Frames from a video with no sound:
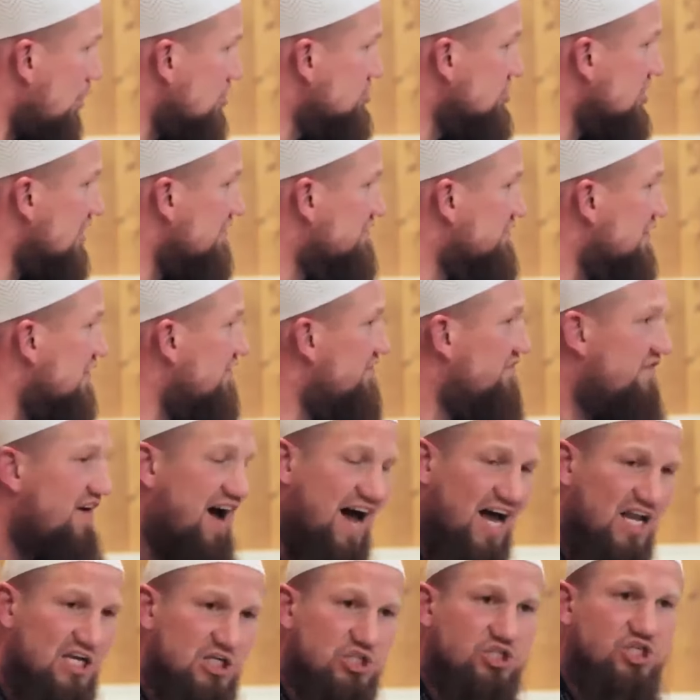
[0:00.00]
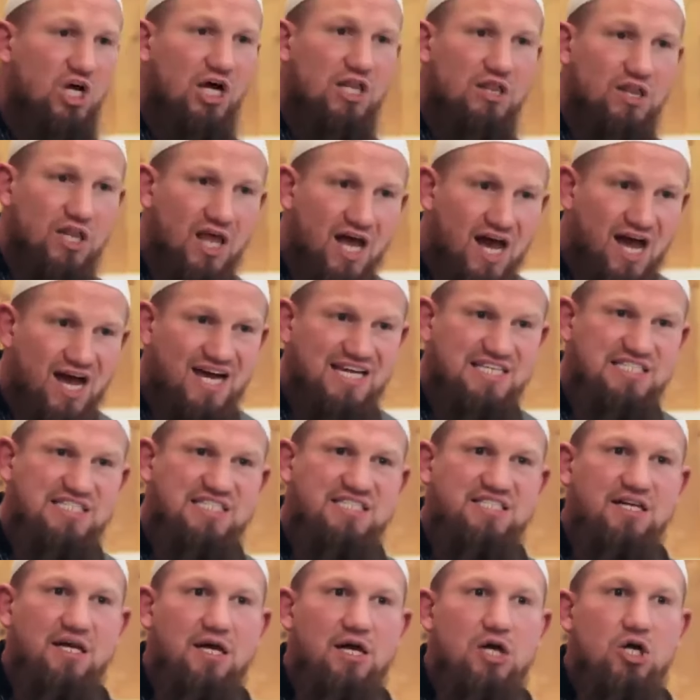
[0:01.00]
Botschaft hilft. Wahrlich, Allah
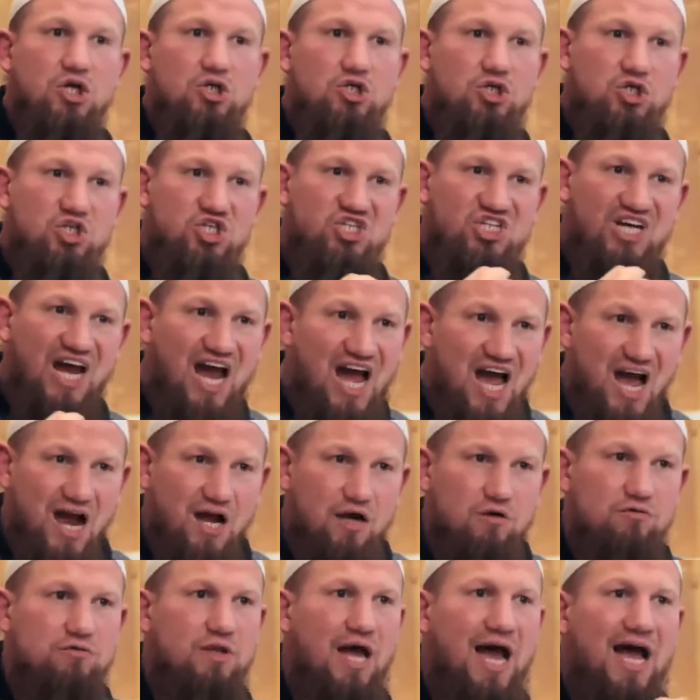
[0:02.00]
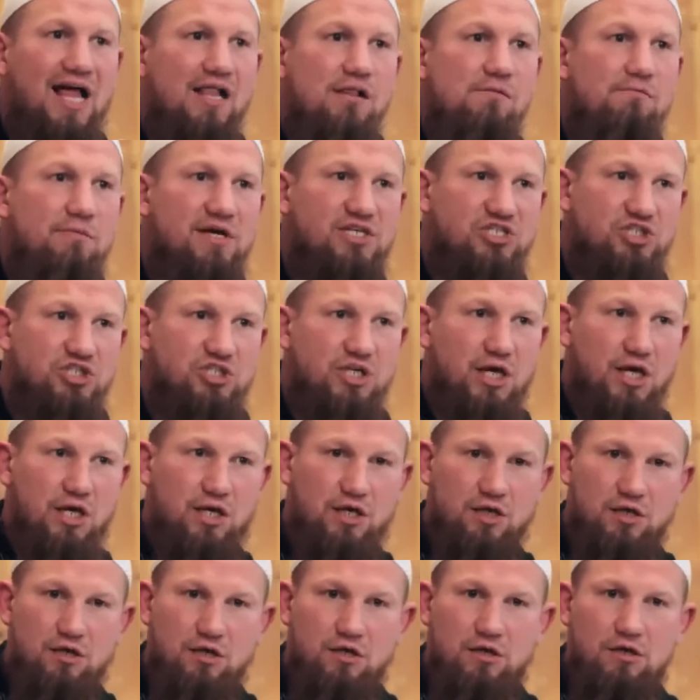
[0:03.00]
ist stark und allmächtig.